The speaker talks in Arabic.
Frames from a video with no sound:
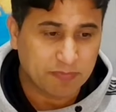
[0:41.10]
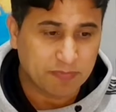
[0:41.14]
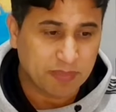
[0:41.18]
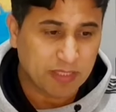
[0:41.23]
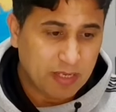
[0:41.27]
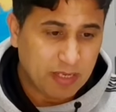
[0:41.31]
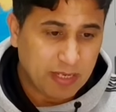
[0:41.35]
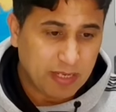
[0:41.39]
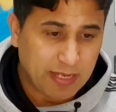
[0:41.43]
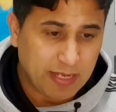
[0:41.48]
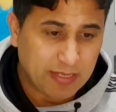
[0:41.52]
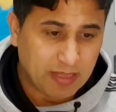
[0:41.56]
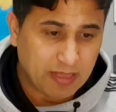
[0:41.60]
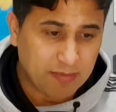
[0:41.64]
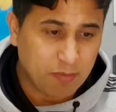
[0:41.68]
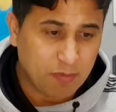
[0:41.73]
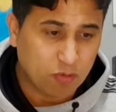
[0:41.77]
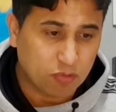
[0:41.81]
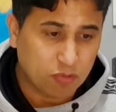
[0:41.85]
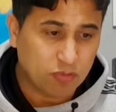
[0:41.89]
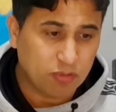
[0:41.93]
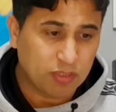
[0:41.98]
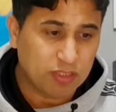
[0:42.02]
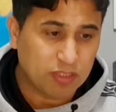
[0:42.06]
هذا
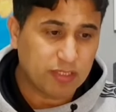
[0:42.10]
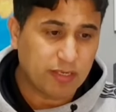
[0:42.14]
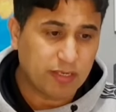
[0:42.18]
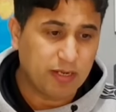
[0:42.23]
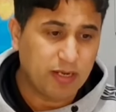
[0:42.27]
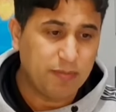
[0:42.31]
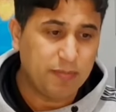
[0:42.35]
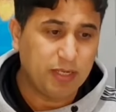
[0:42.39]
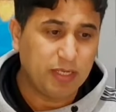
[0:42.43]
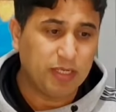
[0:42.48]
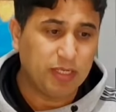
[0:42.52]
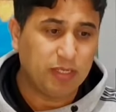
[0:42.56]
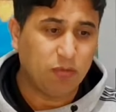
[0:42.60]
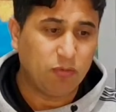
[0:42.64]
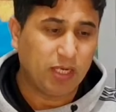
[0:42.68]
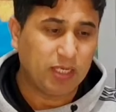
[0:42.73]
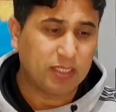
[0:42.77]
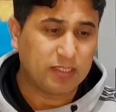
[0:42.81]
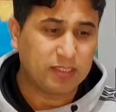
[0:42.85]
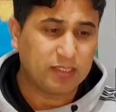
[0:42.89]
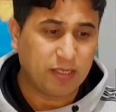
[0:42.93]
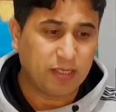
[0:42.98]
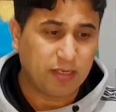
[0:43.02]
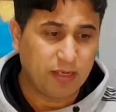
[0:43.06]
الموضوع تكلم عليه واحد
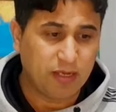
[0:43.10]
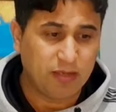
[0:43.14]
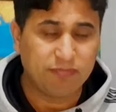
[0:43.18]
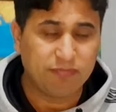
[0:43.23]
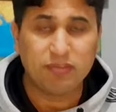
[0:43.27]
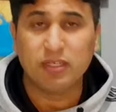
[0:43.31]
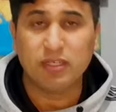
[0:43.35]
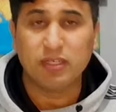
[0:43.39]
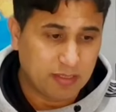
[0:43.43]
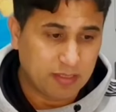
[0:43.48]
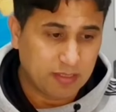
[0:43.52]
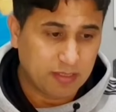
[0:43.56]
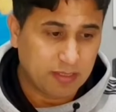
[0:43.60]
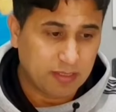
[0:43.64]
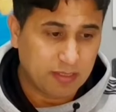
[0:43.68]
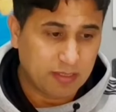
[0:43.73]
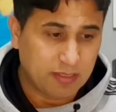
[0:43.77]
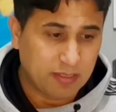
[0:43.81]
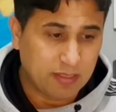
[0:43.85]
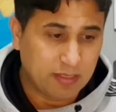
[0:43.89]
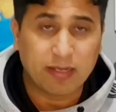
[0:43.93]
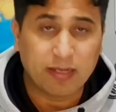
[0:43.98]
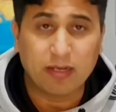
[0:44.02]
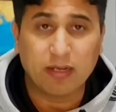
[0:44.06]
الصحافي اخر يعني
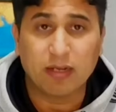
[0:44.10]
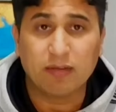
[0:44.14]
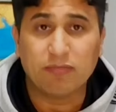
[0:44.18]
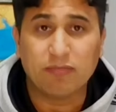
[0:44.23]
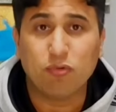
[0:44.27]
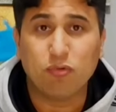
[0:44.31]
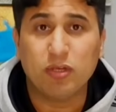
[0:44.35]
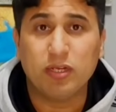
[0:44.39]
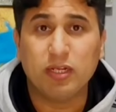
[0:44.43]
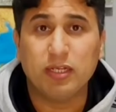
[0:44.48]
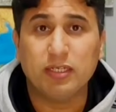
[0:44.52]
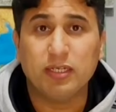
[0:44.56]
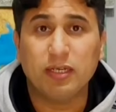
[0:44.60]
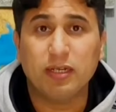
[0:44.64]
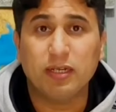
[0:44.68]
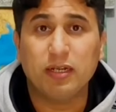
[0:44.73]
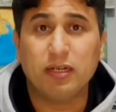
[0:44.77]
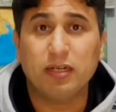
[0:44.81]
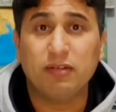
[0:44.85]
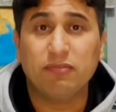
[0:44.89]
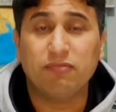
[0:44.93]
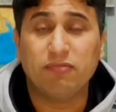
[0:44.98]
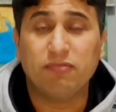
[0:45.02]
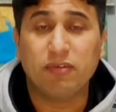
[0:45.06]
اللي كنعرفه انايا
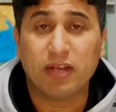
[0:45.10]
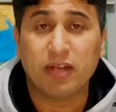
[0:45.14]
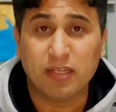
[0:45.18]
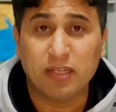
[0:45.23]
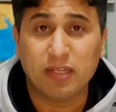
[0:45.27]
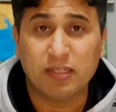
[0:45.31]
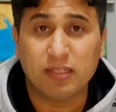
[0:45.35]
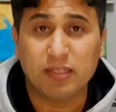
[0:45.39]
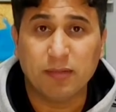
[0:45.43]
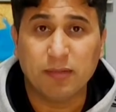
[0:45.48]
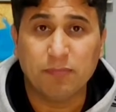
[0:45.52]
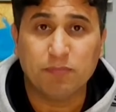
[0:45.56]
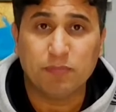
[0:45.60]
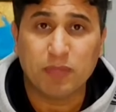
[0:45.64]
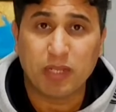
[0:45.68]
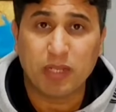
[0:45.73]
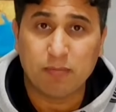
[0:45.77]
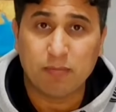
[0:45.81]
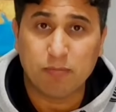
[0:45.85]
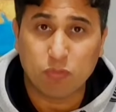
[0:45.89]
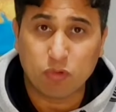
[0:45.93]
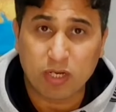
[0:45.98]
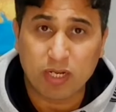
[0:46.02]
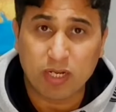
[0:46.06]
اللي في فرنسا
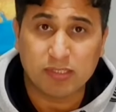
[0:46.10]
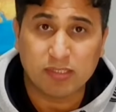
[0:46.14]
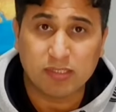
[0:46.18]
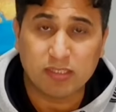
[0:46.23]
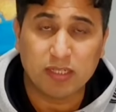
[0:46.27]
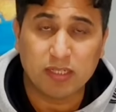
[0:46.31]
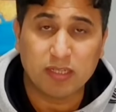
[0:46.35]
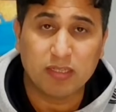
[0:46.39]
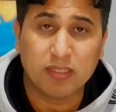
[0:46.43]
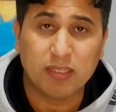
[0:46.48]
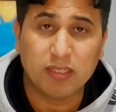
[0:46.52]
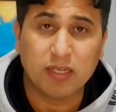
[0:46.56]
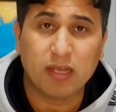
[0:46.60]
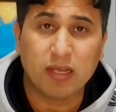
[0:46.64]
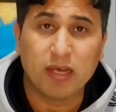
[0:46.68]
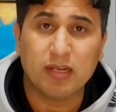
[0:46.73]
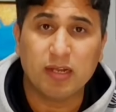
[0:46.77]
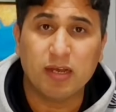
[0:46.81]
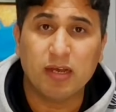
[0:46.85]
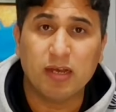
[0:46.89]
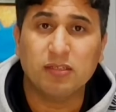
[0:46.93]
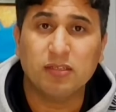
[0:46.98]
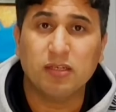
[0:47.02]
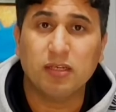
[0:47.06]
المراسل ديال قناه